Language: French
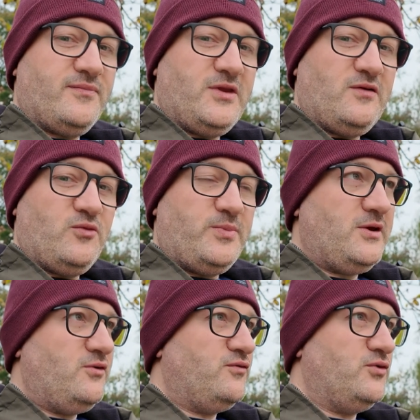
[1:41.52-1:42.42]
développer
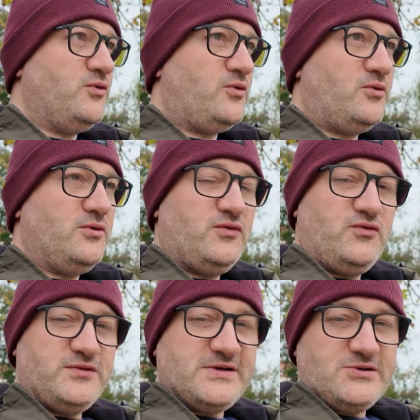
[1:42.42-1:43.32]
des nouveaux neurones,
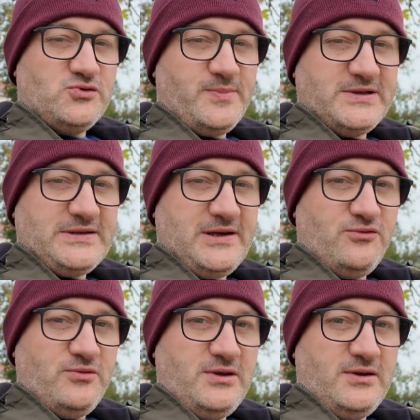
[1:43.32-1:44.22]
tout ça se passe la
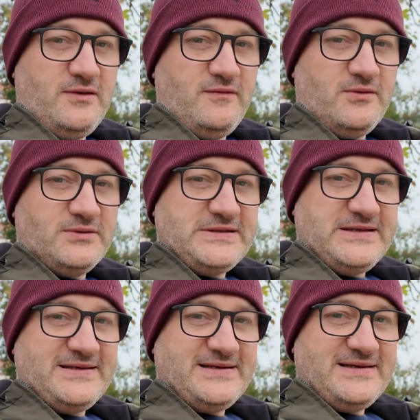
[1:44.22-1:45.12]
nuit. Évidemment que
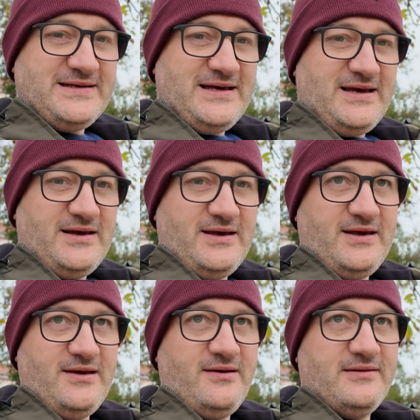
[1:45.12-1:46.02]
c'est
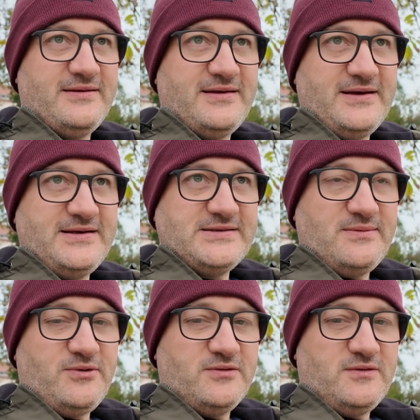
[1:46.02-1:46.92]
très
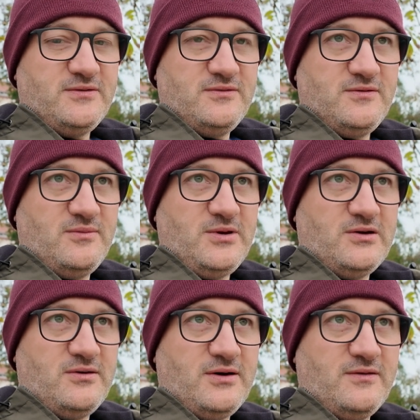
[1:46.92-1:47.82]
important de
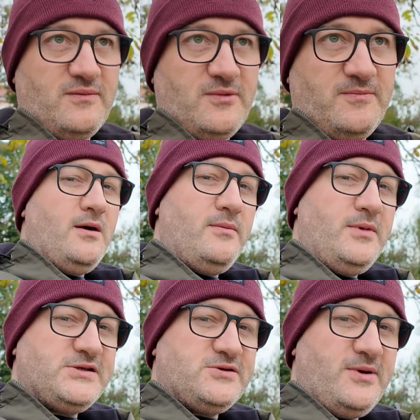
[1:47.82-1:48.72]
dormir correctement. Euh,
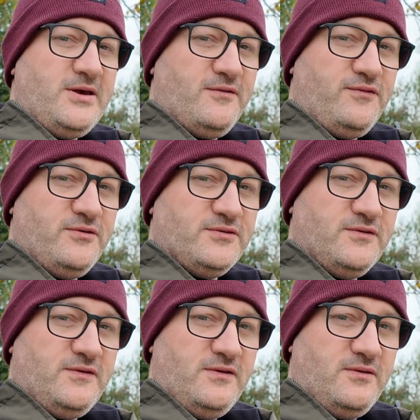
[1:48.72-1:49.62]
mais le sommeil
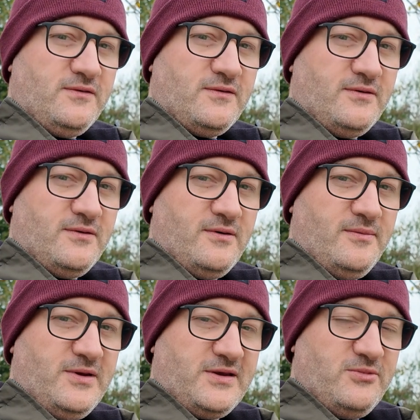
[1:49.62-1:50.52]
influence aussi notre
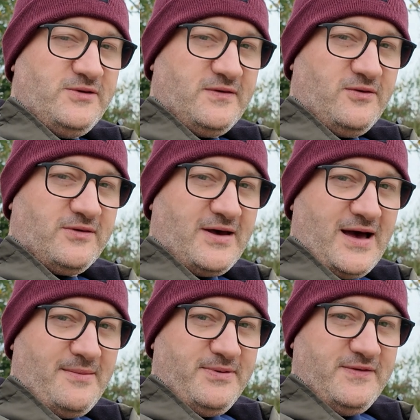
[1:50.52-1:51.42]
euh, métabolisme et notre
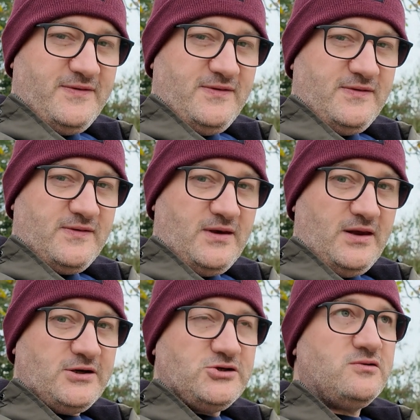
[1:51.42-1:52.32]
appétit.
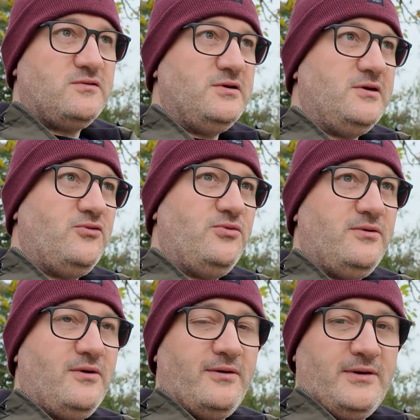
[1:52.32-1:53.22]
Et là, j'ai trouvé une
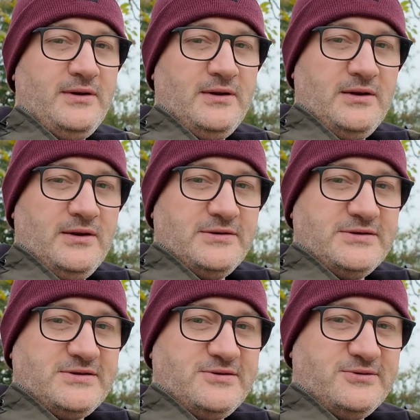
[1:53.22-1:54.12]
étude
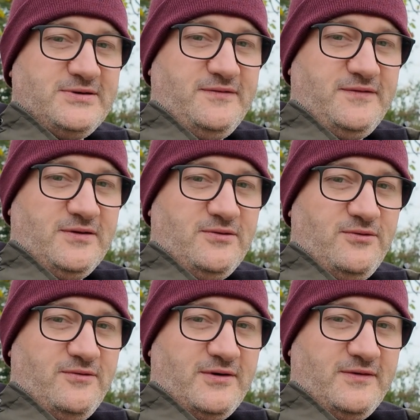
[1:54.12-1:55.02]
scientifique de
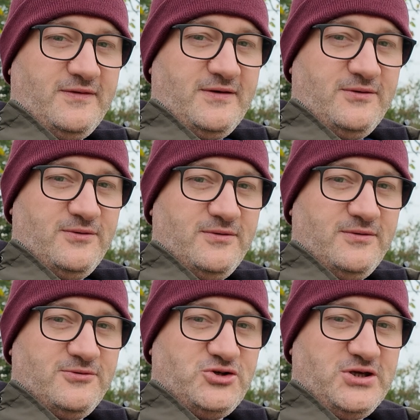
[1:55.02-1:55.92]
l'université
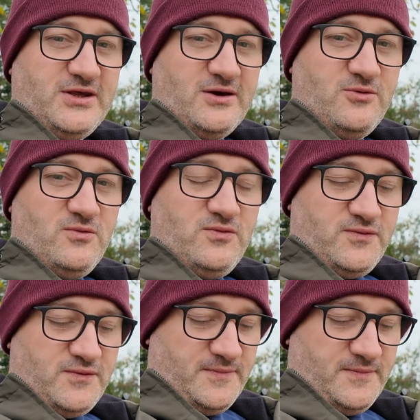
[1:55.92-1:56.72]
de, Chicago